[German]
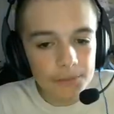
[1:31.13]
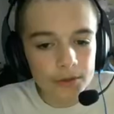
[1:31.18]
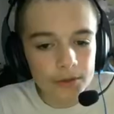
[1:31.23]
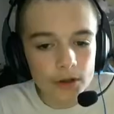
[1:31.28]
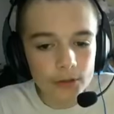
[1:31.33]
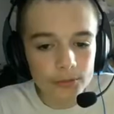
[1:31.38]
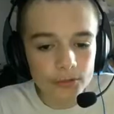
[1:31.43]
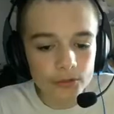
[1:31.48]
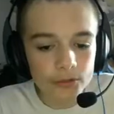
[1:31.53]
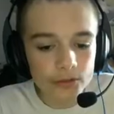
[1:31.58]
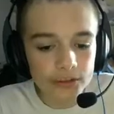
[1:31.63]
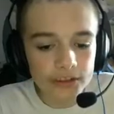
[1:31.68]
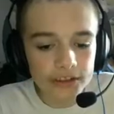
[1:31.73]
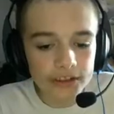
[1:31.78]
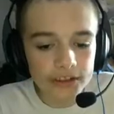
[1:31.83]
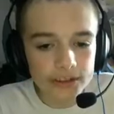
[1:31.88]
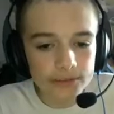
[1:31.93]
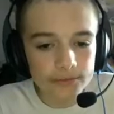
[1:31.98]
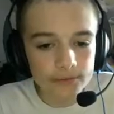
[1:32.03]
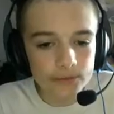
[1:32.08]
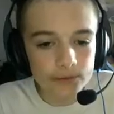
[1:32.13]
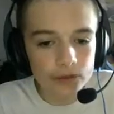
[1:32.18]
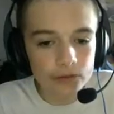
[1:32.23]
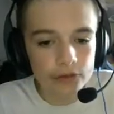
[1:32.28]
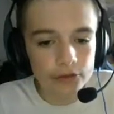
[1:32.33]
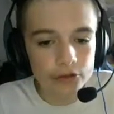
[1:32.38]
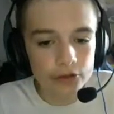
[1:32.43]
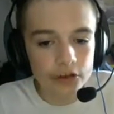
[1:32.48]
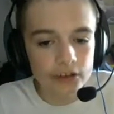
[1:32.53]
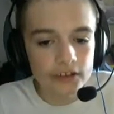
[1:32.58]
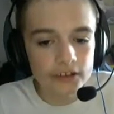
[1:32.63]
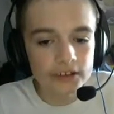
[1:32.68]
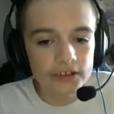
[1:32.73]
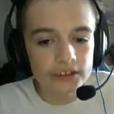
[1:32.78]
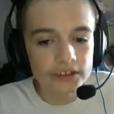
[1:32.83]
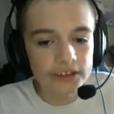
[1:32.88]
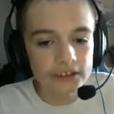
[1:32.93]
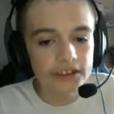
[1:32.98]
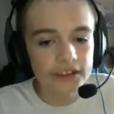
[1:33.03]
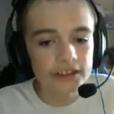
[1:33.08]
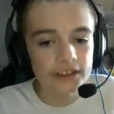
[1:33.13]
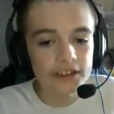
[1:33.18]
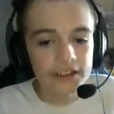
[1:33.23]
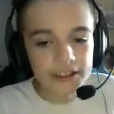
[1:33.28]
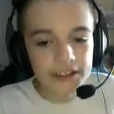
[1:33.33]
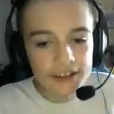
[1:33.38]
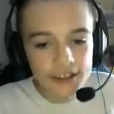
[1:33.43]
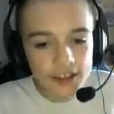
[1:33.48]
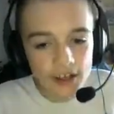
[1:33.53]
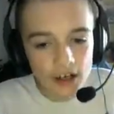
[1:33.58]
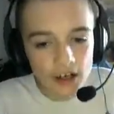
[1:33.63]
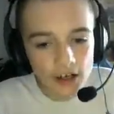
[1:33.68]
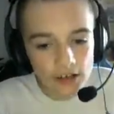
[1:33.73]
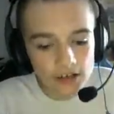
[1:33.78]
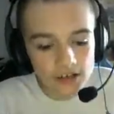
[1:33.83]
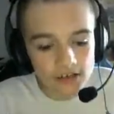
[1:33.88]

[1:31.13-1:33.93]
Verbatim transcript: Community und schon seid ihr hier.